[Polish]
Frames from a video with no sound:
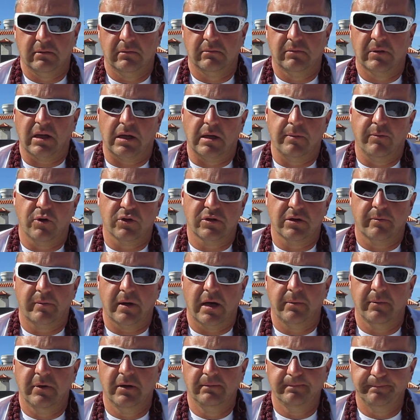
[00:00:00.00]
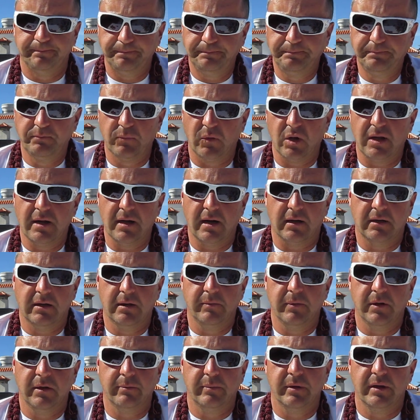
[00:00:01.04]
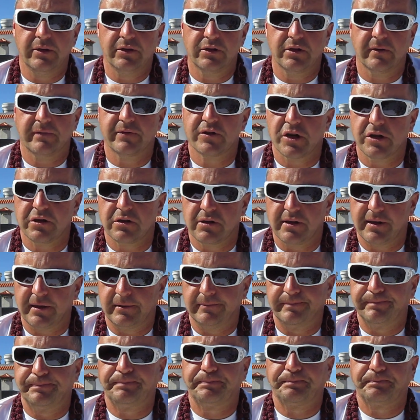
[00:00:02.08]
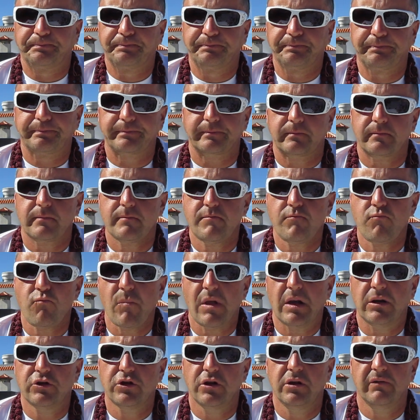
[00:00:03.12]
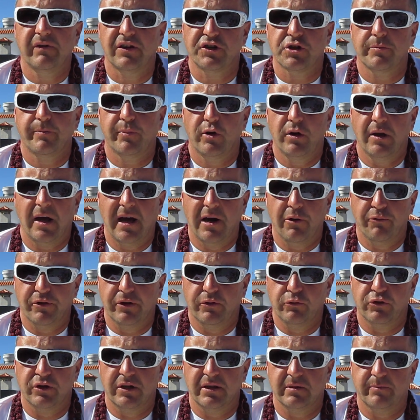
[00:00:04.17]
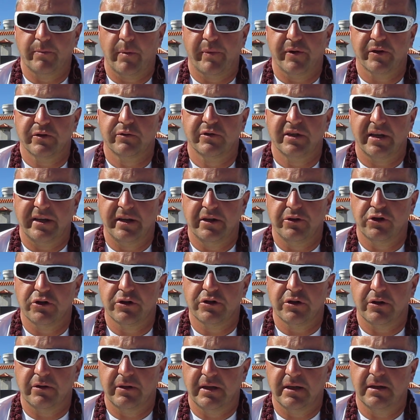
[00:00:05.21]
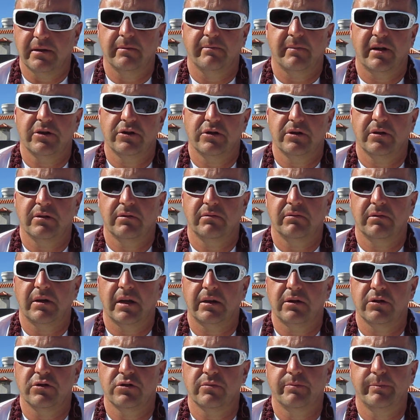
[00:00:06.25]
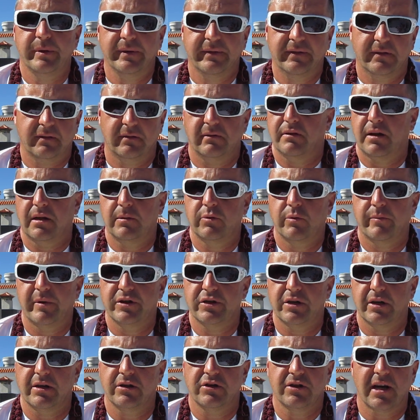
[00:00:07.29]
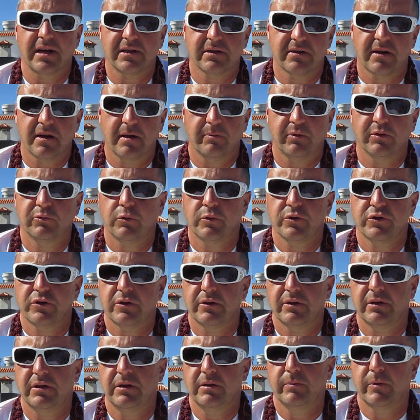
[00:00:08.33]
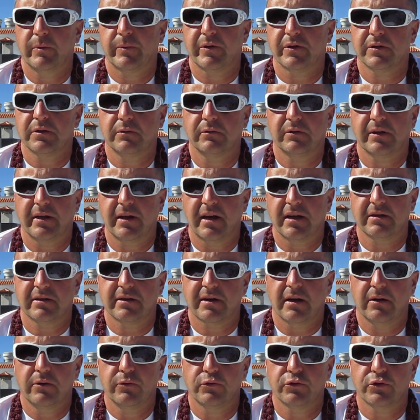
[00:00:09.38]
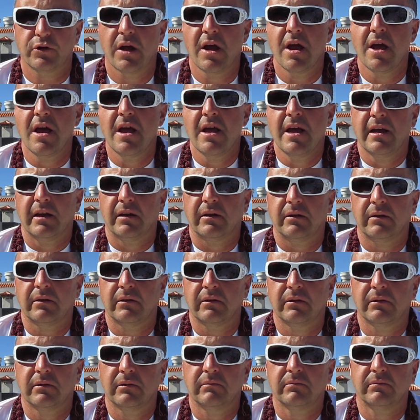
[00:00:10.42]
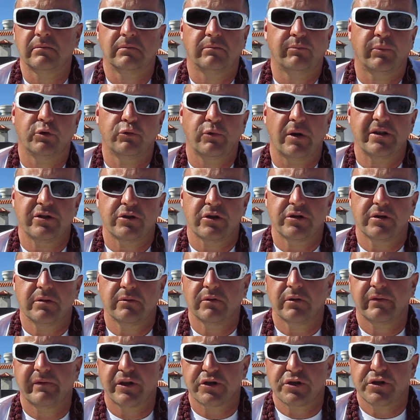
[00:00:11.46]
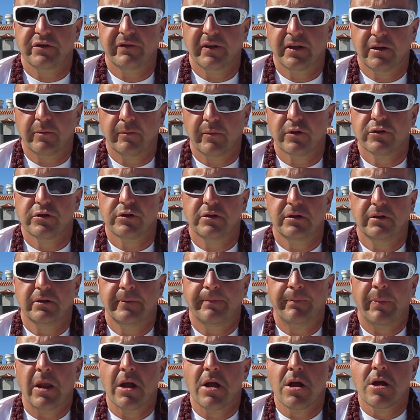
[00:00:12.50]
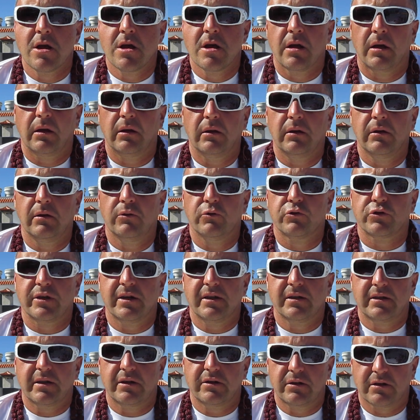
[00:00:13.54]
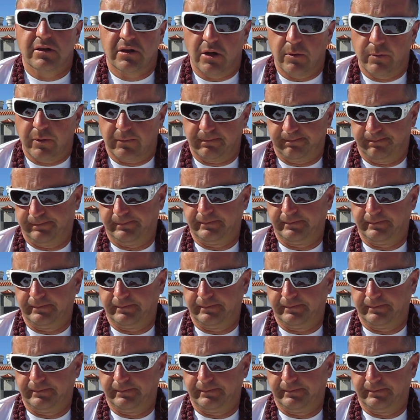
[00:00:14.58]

takimi osobami, jakimi byliście wcześniej czyli wasze pole aury już jest po prostu zanieczyszczone, macie jakiś byt albo macie jakiś astral podłączony i po prostu ten astral już yy, podłącza się do waszej świadomości i już nie jesteście sobą.